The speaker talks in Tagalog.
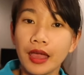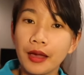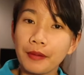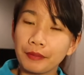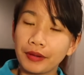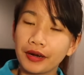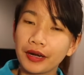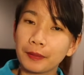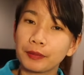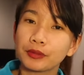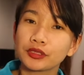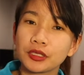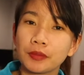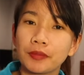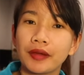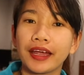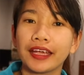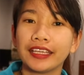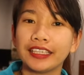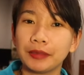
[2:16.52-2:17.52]
Para po sa
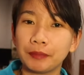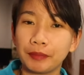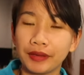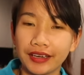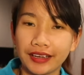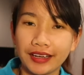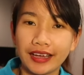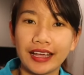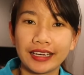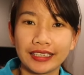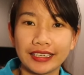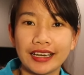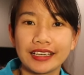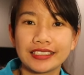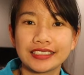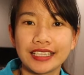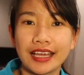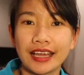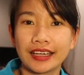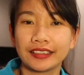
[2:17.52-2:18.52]
mga hindi pa nakakilala
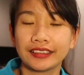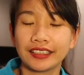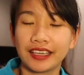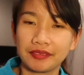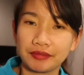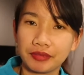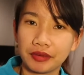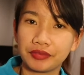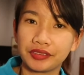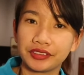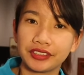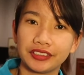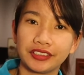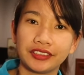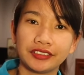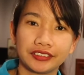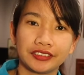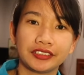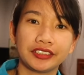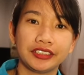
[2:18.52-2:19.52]
sa akin, I'm a
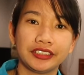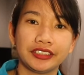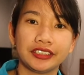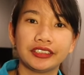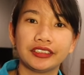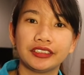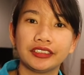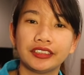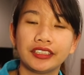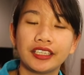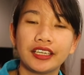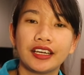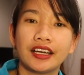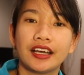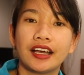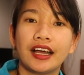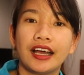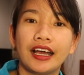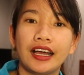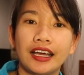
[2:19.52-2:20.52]
veterinarian.
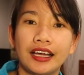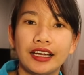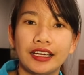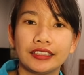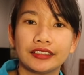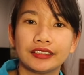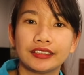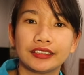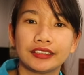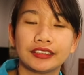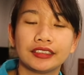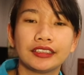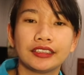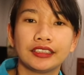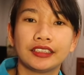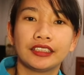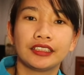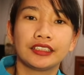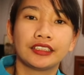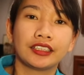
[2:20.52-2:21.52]
At
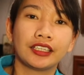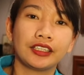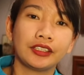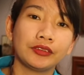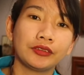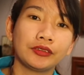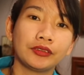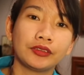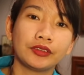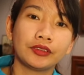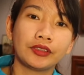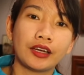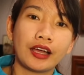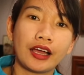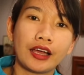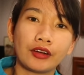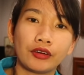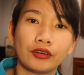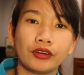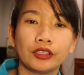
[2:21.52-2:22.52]
ngayong
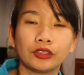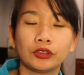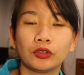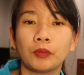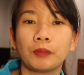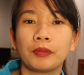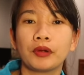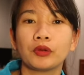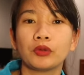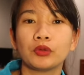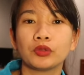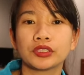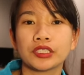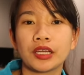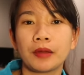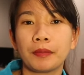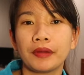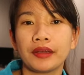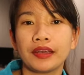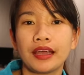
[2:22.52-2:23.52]
araw na to,
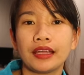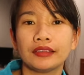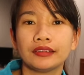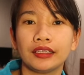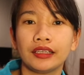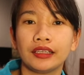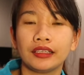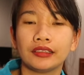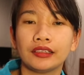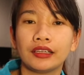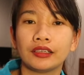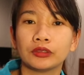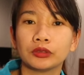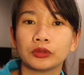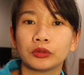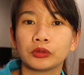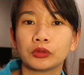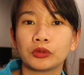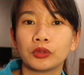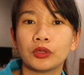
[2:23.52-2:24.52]
pag-uusapan natin ang
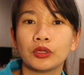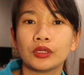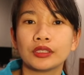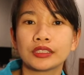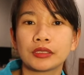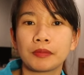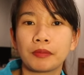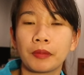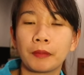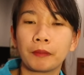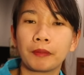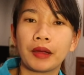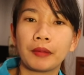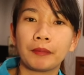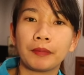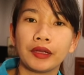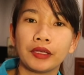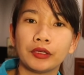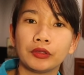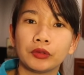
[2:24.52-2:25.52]
tungkol sa
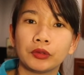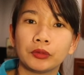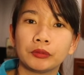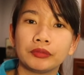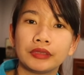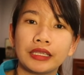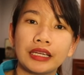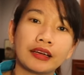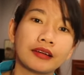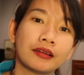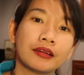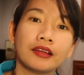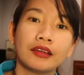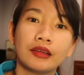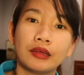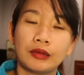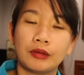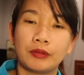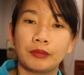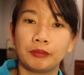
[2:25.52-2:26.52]
pagpapainom ng
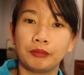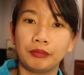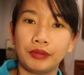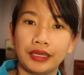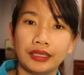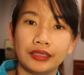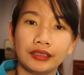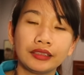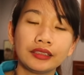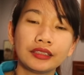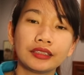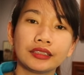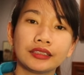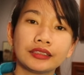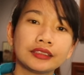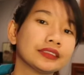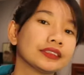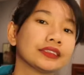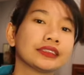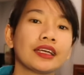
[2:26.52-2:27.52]
milk
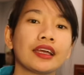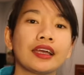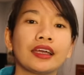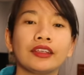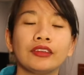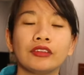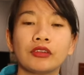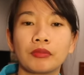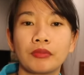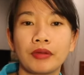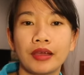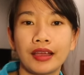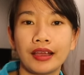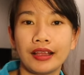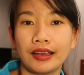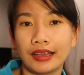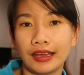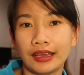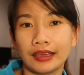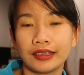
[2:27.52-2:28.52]
sa inyong mga
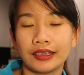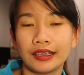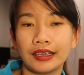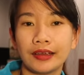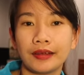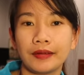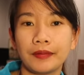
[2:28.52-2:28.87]
alaga.